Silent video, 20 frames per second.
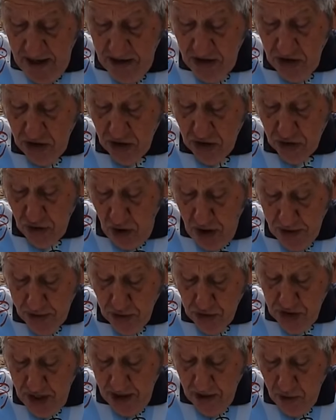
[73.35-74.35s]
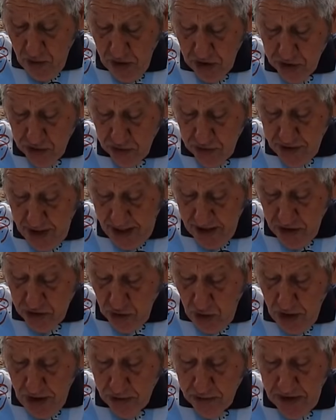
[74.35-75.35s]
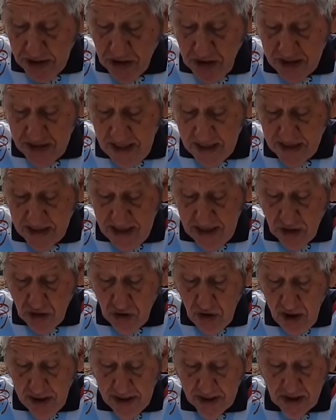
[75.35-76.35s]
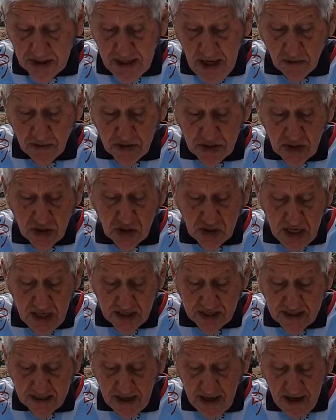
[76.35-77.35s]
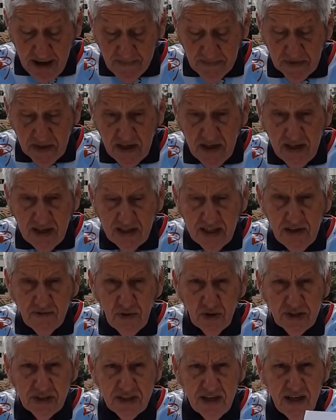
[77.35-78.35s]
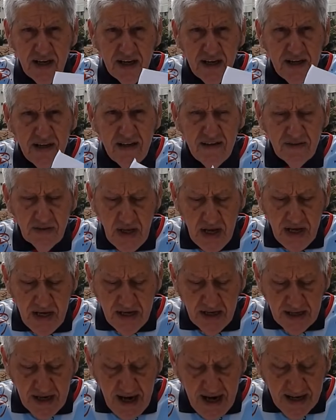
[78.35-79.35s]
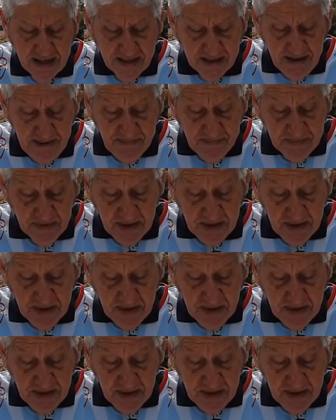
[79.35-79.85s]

18 de agosto, das 8 às 17 horas. Não se esqueça, se você tem em casa